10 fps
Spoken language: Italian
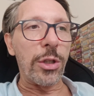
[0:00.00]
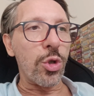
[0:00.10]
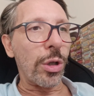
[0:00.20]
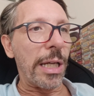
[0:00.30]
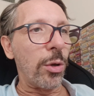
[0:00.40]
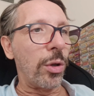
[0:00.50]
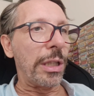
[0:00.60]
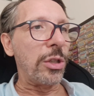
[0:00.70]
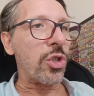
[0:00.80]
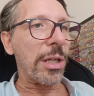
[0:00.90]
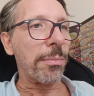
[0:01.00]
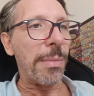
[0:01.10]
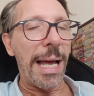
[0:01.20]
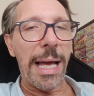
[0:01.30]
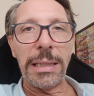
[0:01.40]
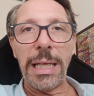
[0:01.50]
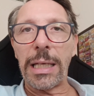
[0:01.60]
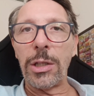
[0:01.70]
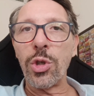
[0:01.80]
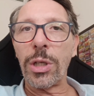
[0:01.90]
che giocano in Germania,
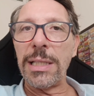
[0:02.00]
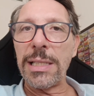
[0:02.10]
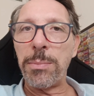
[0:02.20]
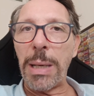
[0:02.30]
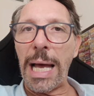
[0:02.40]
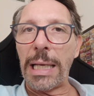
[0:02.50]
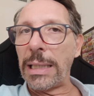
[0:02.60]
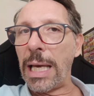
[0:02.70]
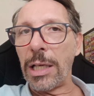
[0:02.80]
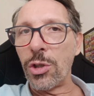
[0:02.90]
che giocano in Spagna,